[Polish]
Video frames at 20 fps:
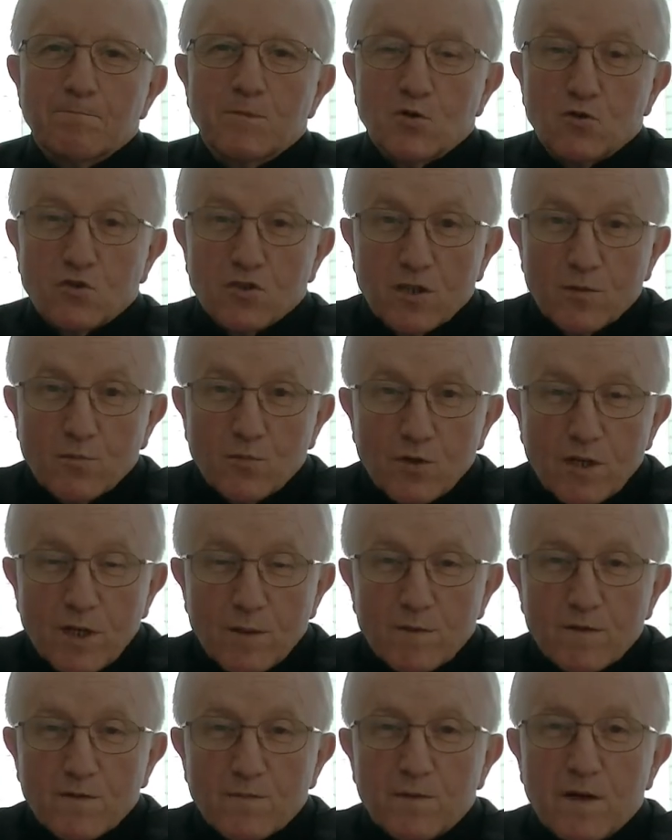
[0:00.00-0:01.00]

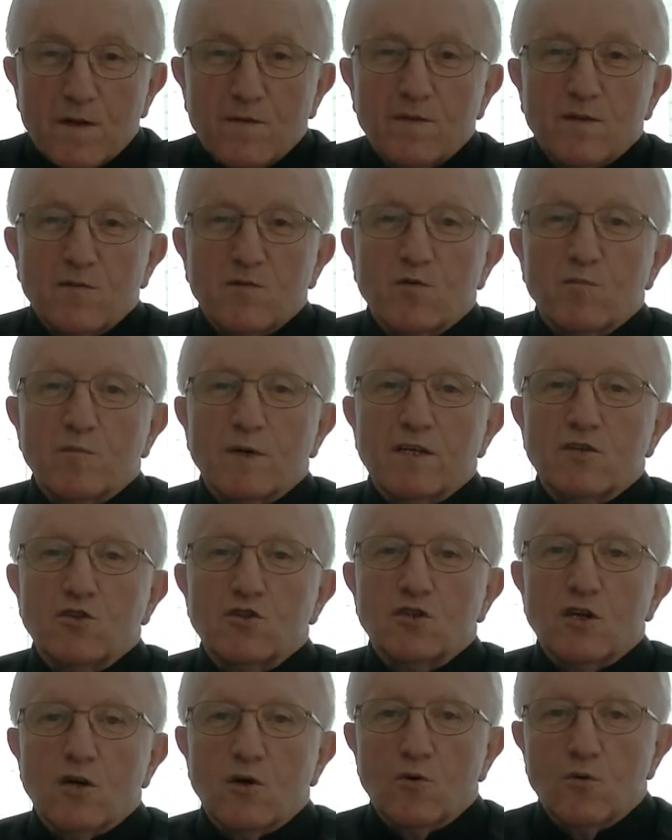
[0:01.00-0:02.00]
potrzebujemy w pewnym
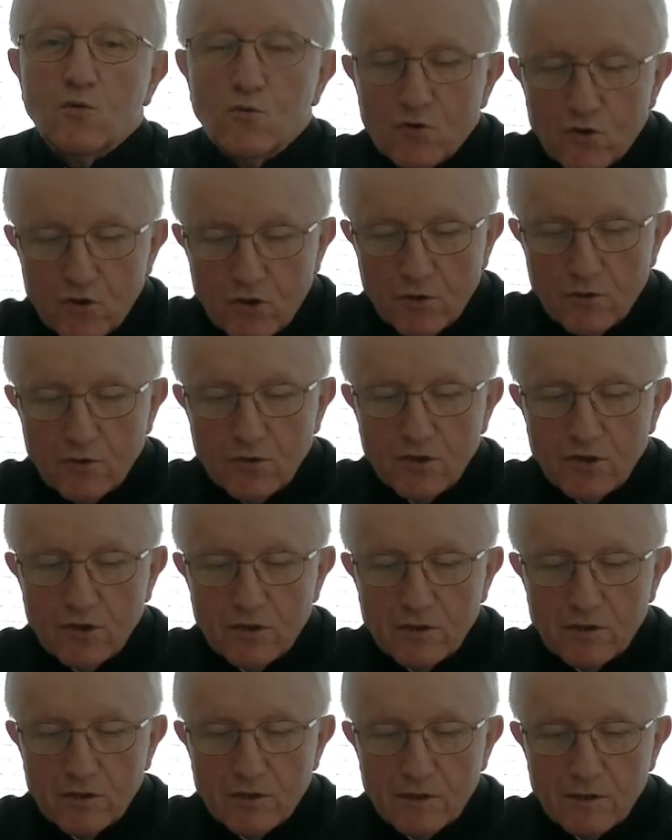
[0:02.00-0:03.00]
momencie
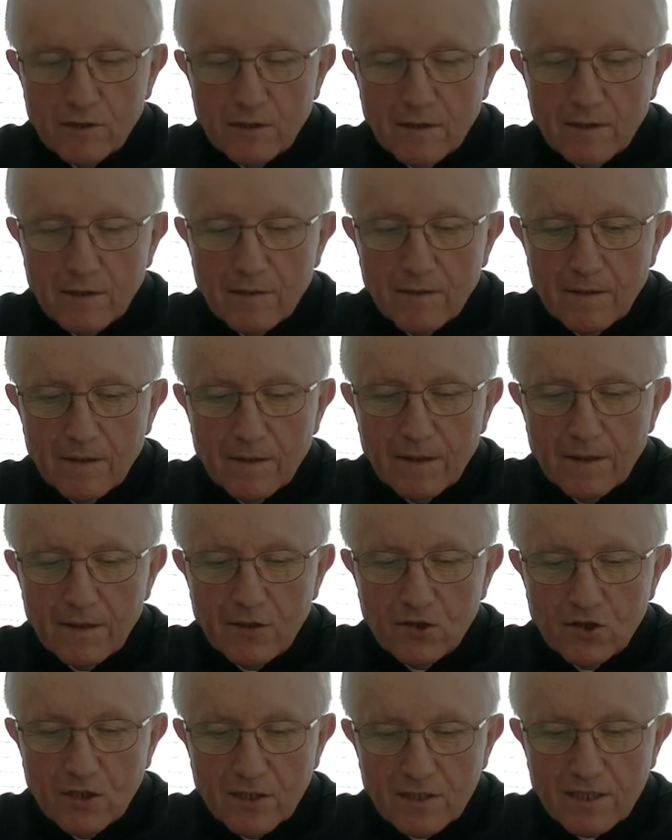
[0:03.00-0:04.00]
usiąść
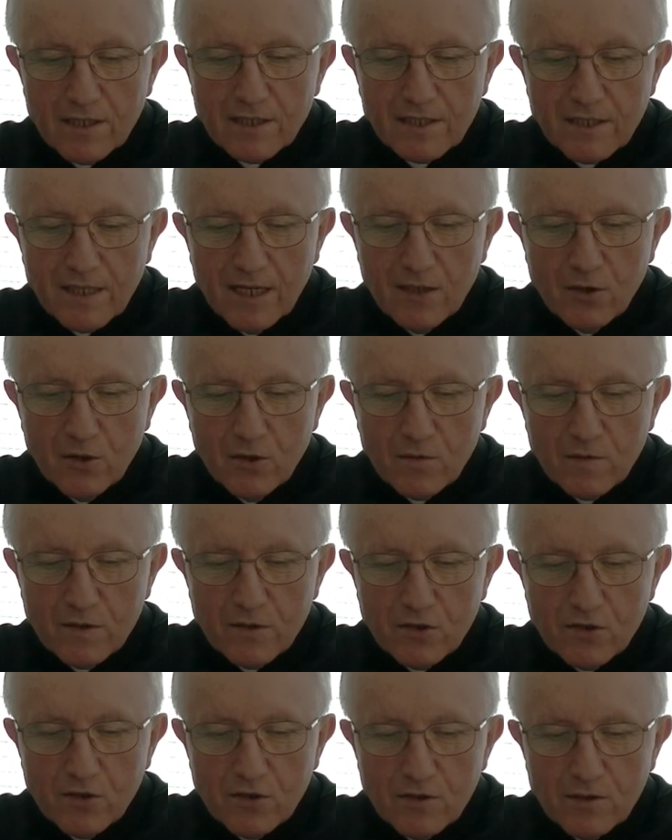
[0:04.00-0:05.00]
i się
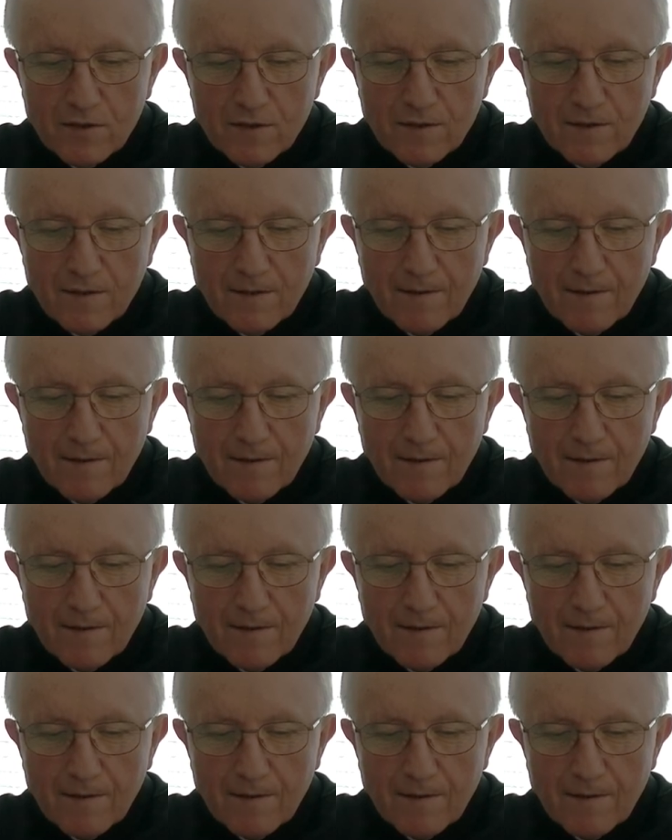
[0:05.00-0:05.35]
zastanowić,